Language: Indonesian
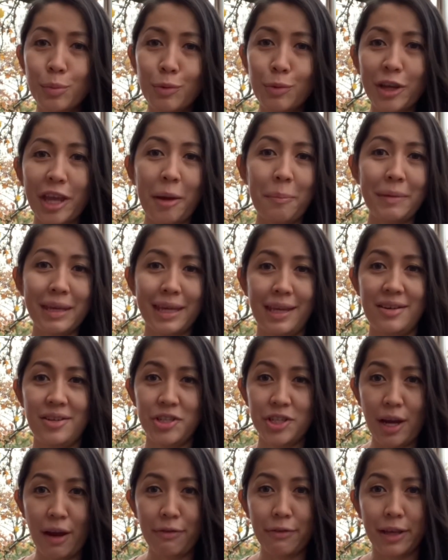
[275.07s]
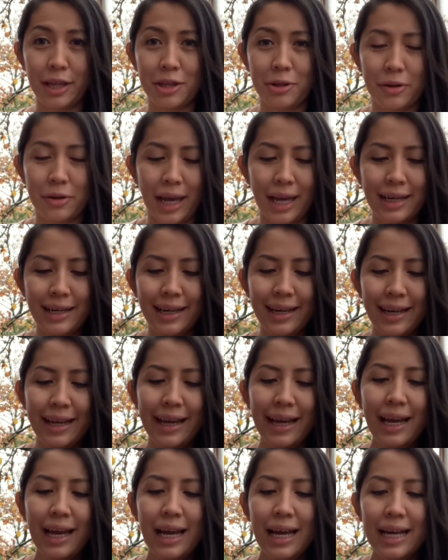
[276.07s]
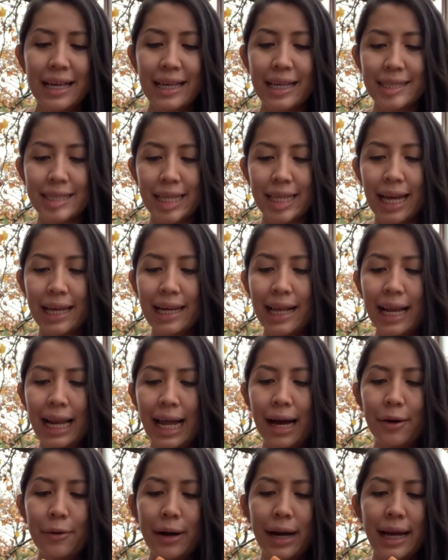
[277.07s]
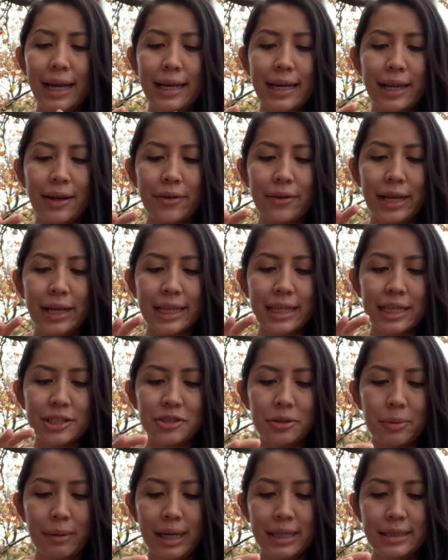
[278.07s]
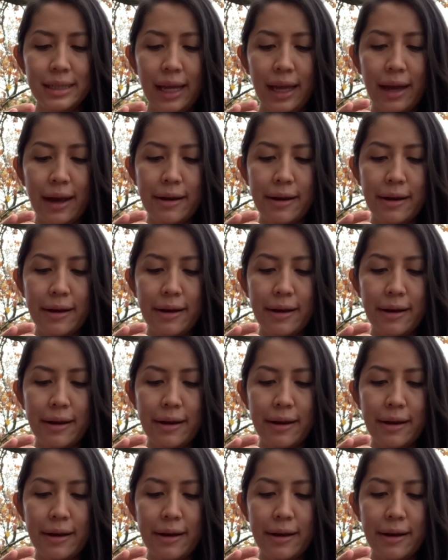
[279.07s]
yang bikin chef gitu kan ya sih nggak ada lawan ya udah kita coba aja ya